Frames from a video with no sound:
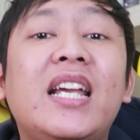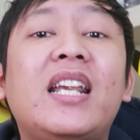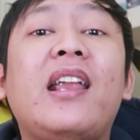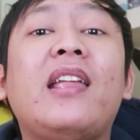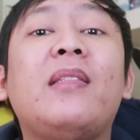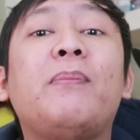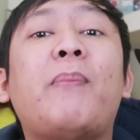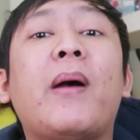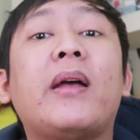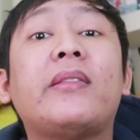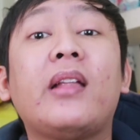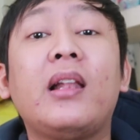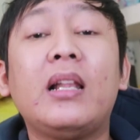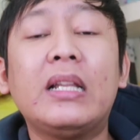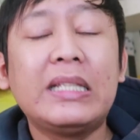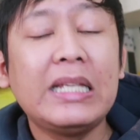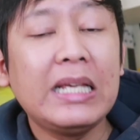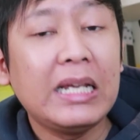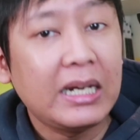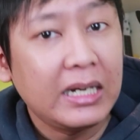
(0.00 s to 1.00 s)
di Red Battle
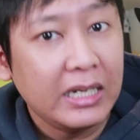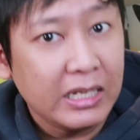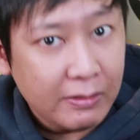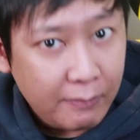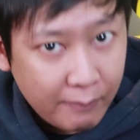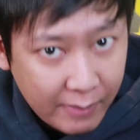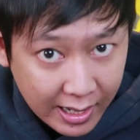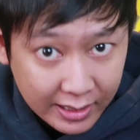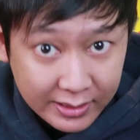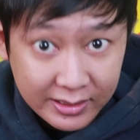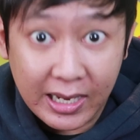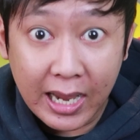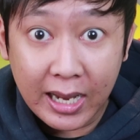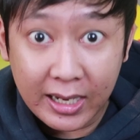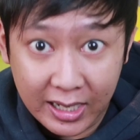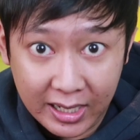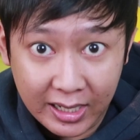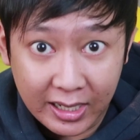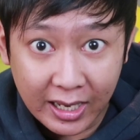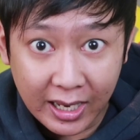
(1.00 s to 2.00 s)
Tier 5
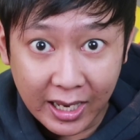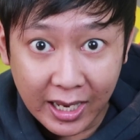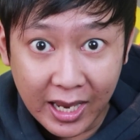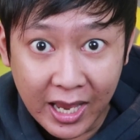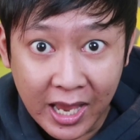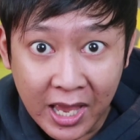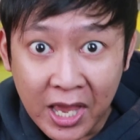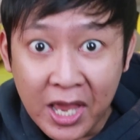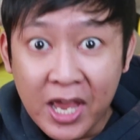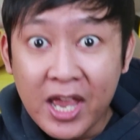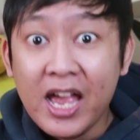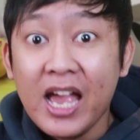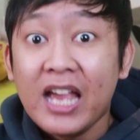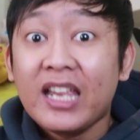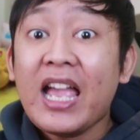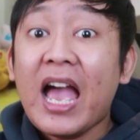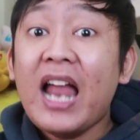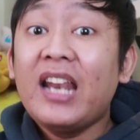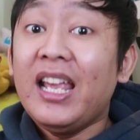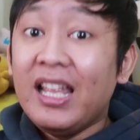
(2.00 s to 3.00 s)
sekarang ya
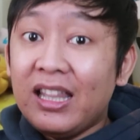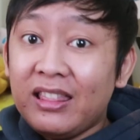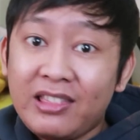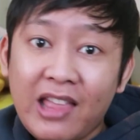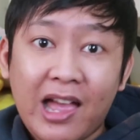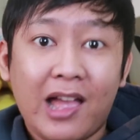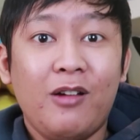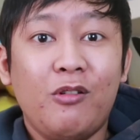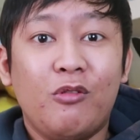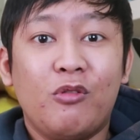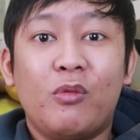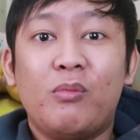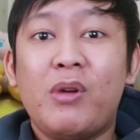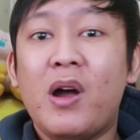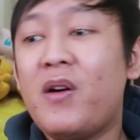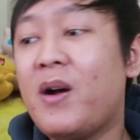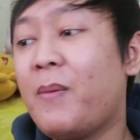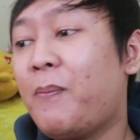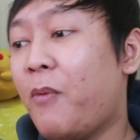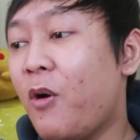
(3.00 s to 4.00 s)
kalian tahu
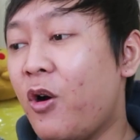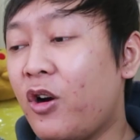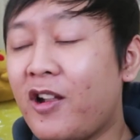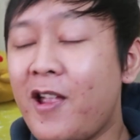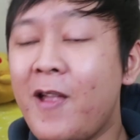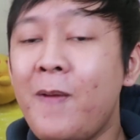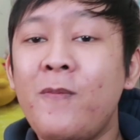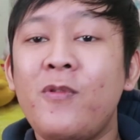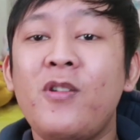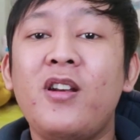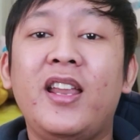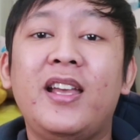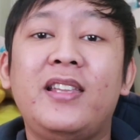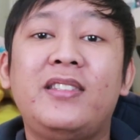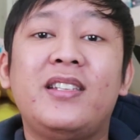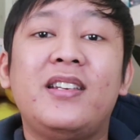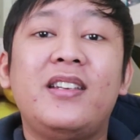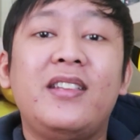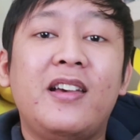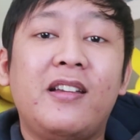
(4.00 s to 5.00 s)
bahwa Pokemon
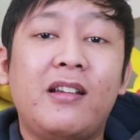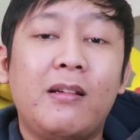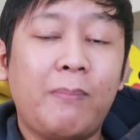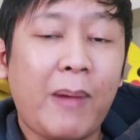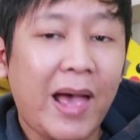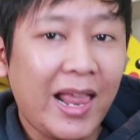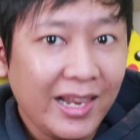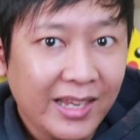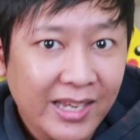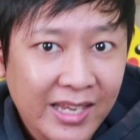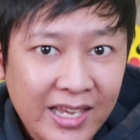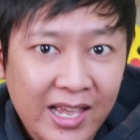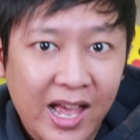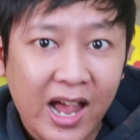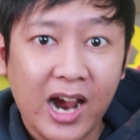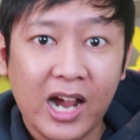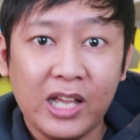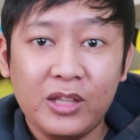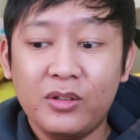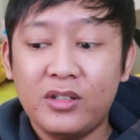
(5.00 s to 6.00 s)
legendary
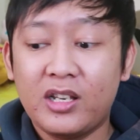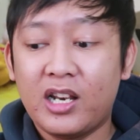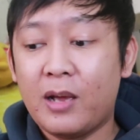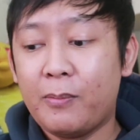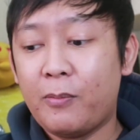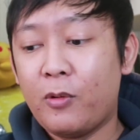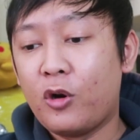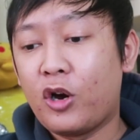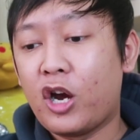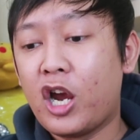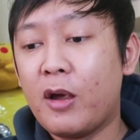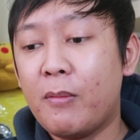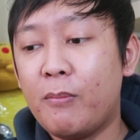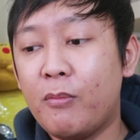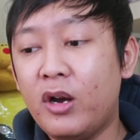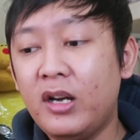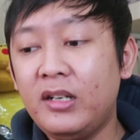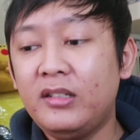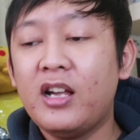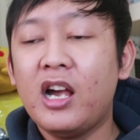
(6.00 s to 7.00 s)
Palkia itu adalah
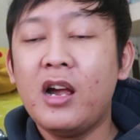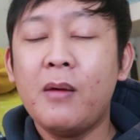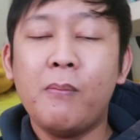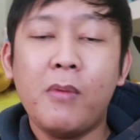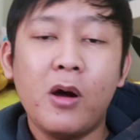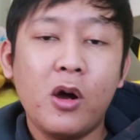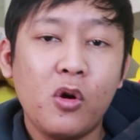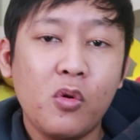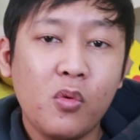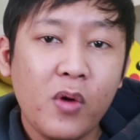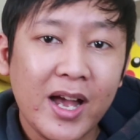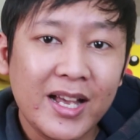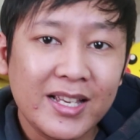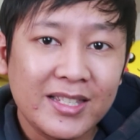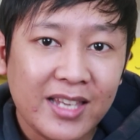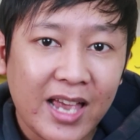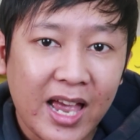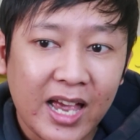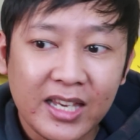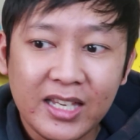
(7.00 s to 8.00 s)
Pokemon yang
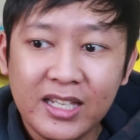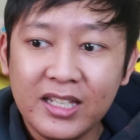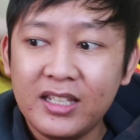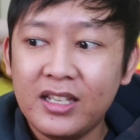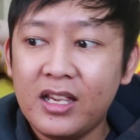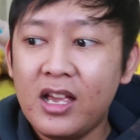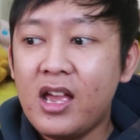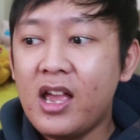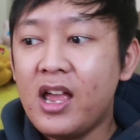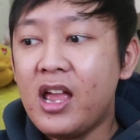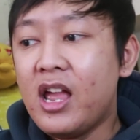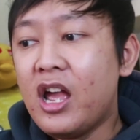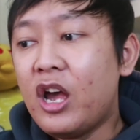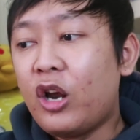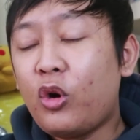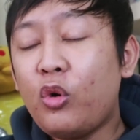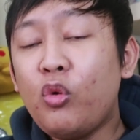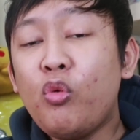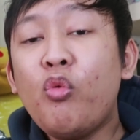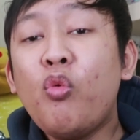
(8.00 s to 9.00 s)
menguasai
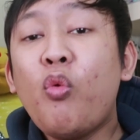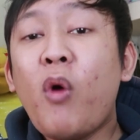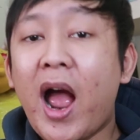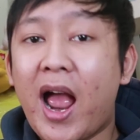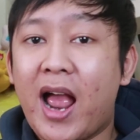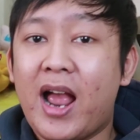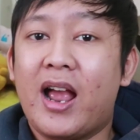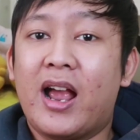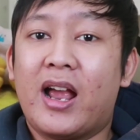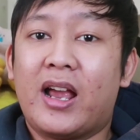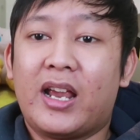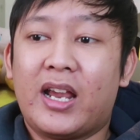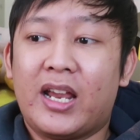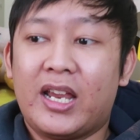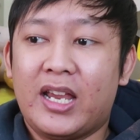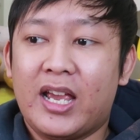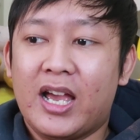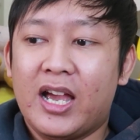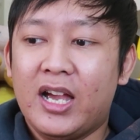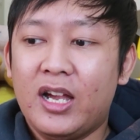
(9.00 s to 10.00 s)
ruang
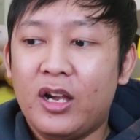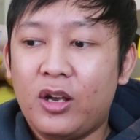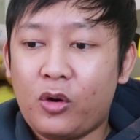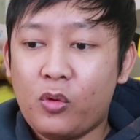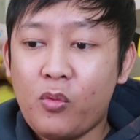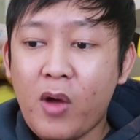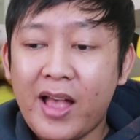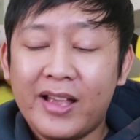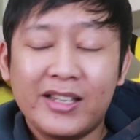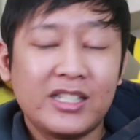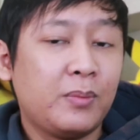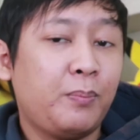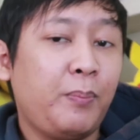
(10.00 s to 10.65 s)
ya, ruang